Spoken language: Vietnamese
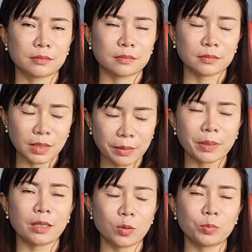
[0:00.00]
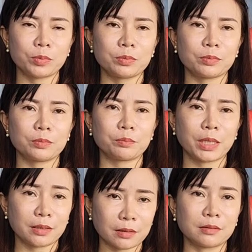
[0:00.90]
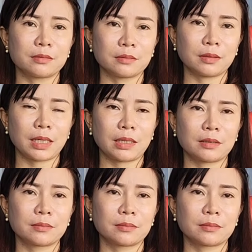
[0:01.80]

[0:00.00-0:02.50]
ừ, em thấy cũng bình thường ừ. dạ